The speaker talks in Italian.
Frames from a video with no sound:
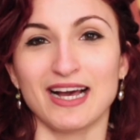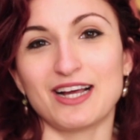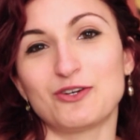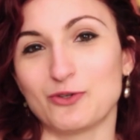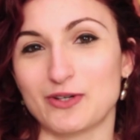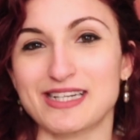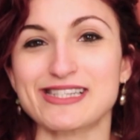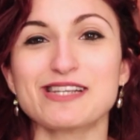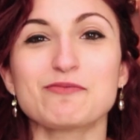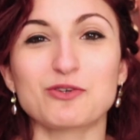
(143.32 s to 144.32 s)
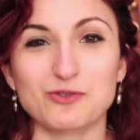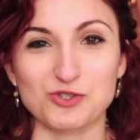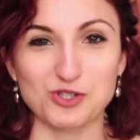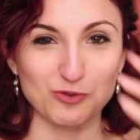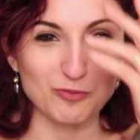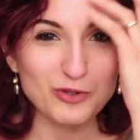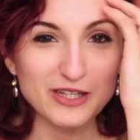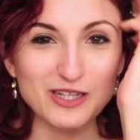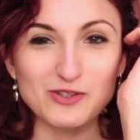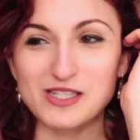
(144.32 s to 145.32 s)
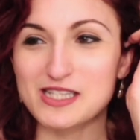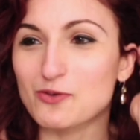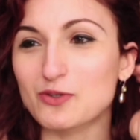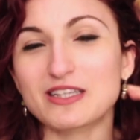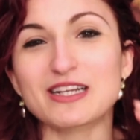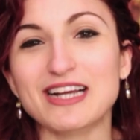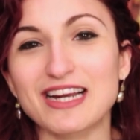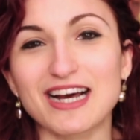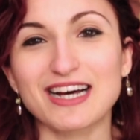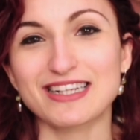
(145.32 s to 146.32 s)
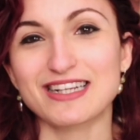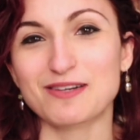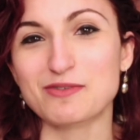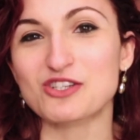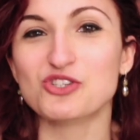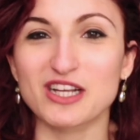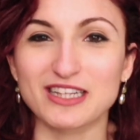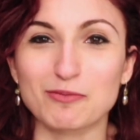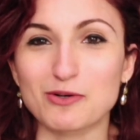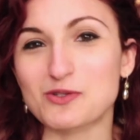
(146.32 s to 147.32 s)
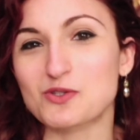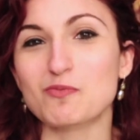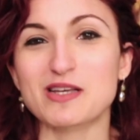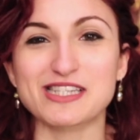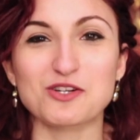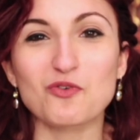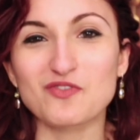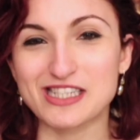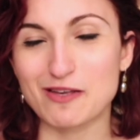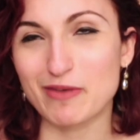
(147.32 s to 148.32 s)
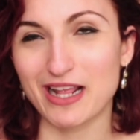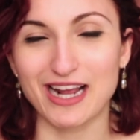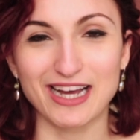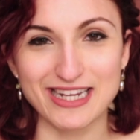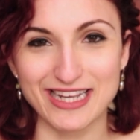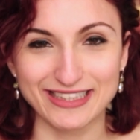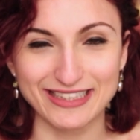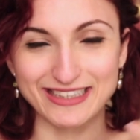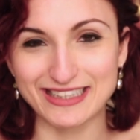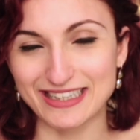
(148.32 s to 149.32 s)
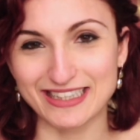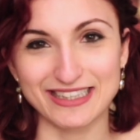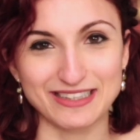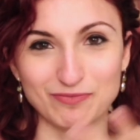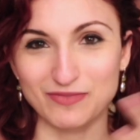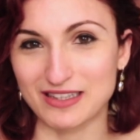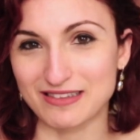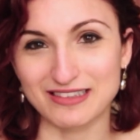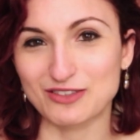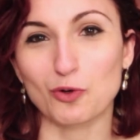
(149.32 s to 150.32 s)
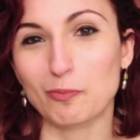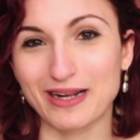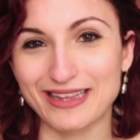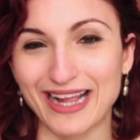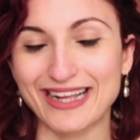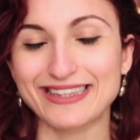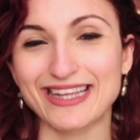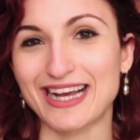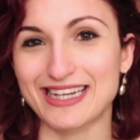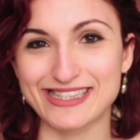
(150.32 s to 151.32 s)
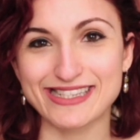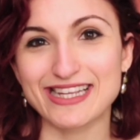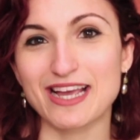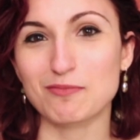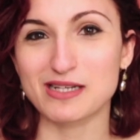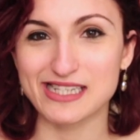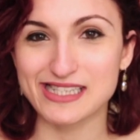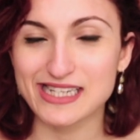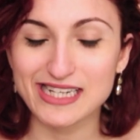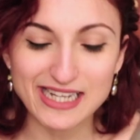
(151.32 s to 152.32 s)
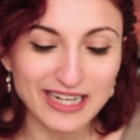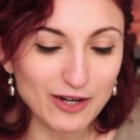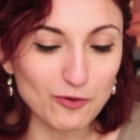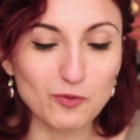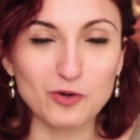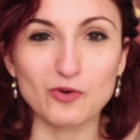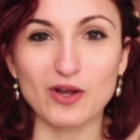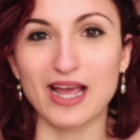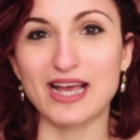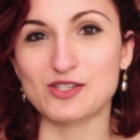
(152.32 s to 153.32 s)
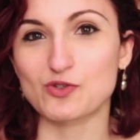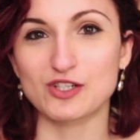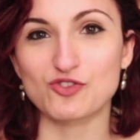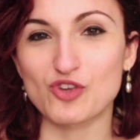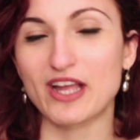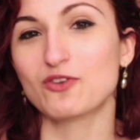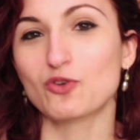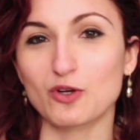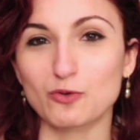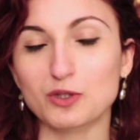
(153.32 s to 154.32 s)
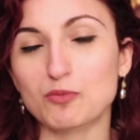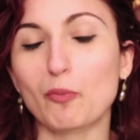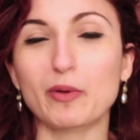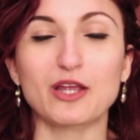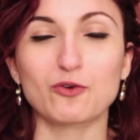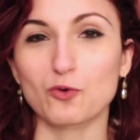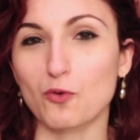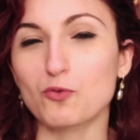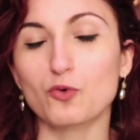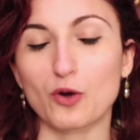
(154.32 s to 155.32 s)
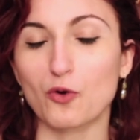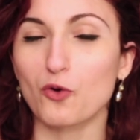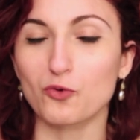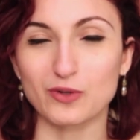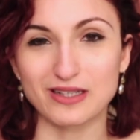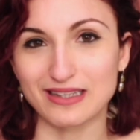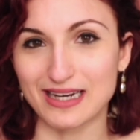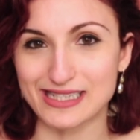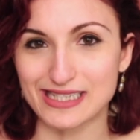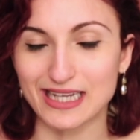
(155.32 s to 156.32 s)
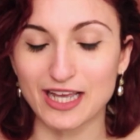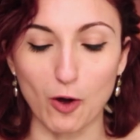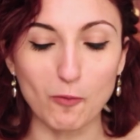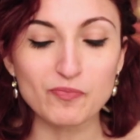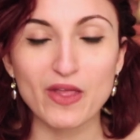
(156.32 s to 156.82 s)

Allora, se mi conoscete un pochino, se seguite il canale, la mia scelta per questo mese non vi sembrerà niente di, di sorprendente, anzi è abbastanza in linea con quello che sto leggendo nell'ultimo periodo, comunque con un interesse che ho,